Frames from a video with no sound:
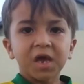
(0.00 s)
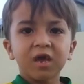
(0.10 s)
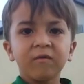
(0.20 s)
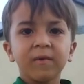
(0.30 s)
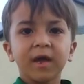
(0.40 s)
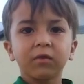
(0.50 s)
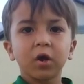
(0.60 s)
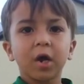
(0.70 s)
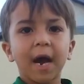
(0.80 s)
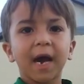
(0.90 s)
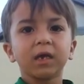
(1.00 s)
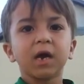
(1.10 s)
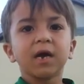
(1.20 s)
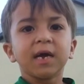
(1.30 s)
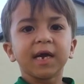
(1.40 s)
E aí, minha
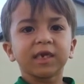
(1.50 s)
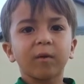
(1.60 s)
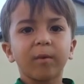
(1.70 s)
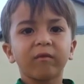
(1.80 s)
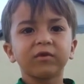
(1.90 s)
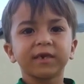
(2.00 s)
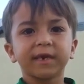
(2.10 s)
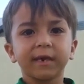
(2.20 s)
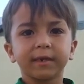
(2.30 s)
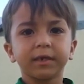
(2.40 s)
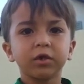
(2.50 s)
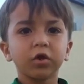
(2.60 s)
trocada, essa é para você, se